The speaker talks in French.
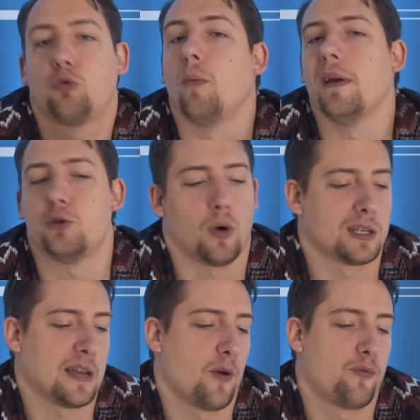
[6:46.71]
Tomber sur un
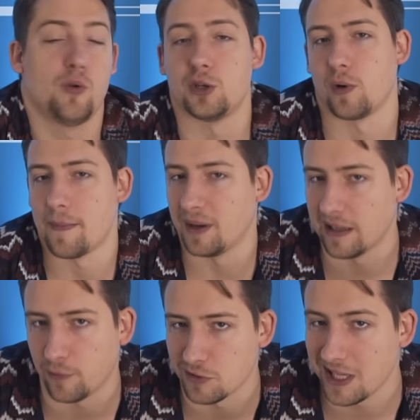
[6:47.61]
savant fou et son lapin
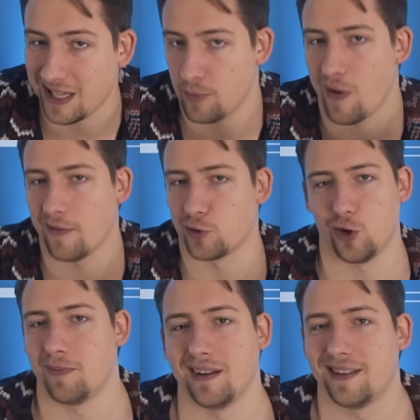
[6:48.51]
défoncé qui boivent
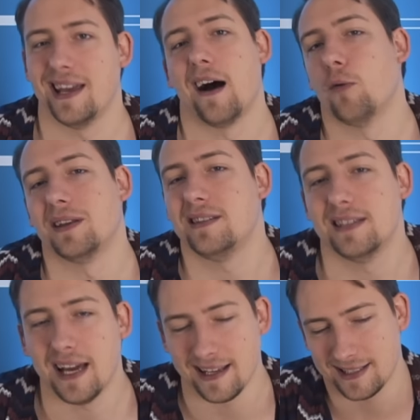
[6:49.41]
ensemble un thé
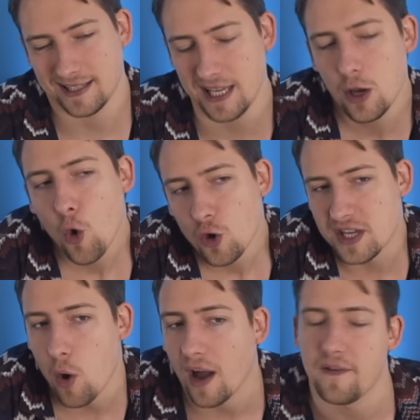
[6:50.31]
aromatisé à l'ecstasy,
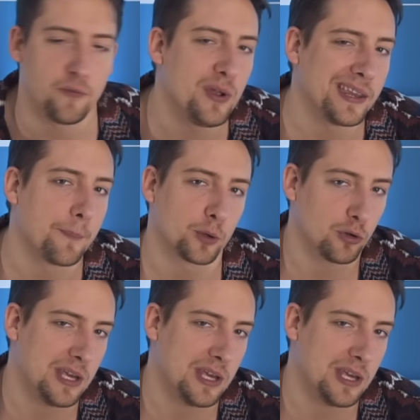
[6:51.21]
ça aurait fait fuir n'importe